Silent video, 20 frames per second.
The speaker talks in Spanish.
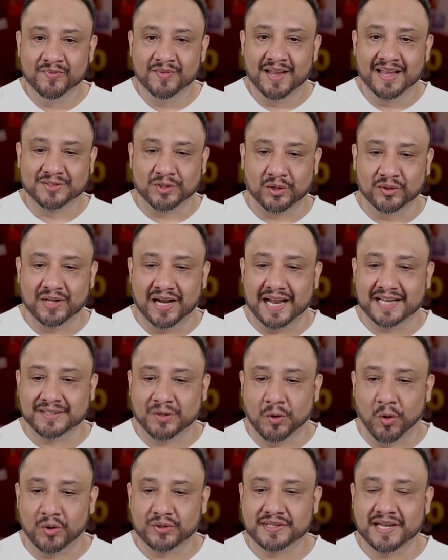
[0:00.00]
Son de las
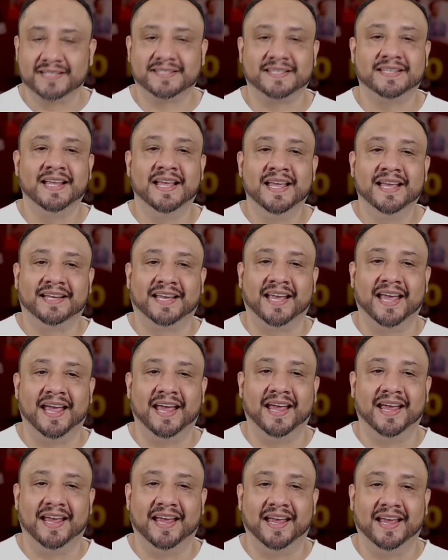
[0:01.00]
cosas
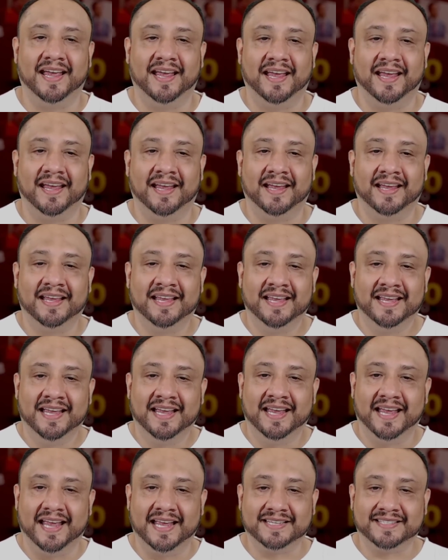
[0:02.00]
que
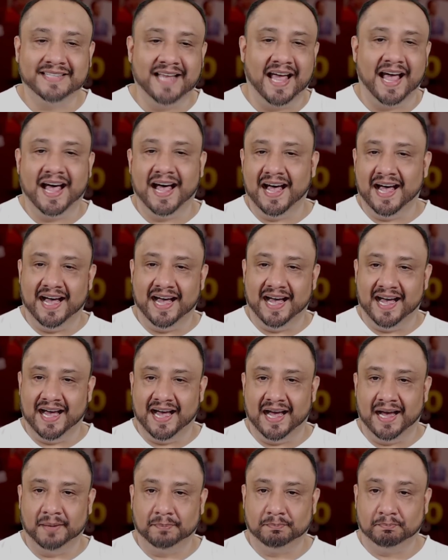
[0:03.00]

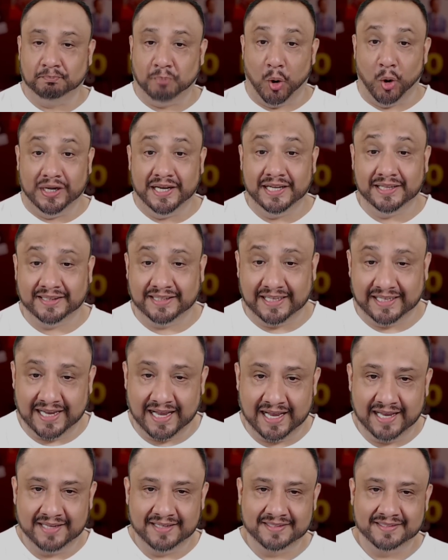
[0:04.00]
esta
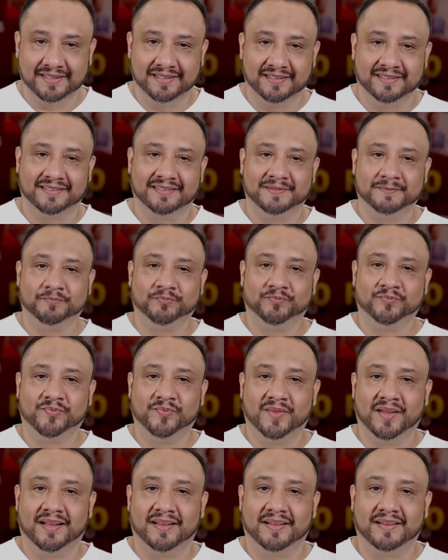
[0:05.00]
política
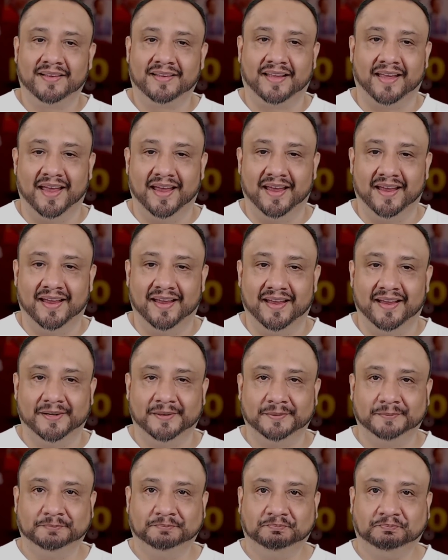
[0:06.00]

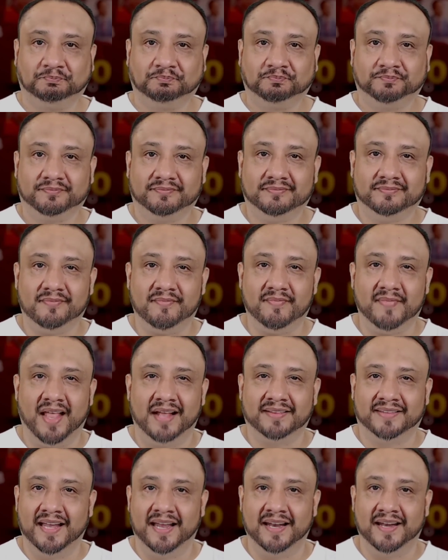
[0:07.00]
que mm,
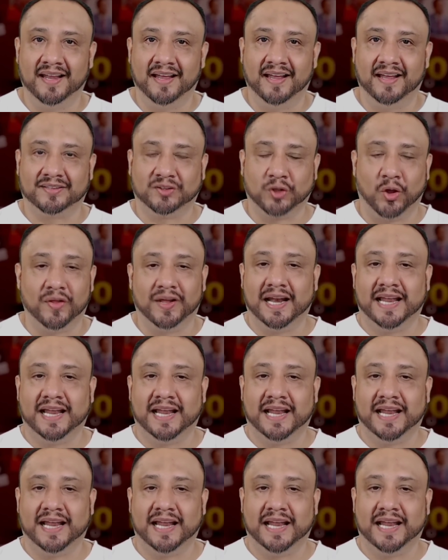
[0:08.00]
tiene toda la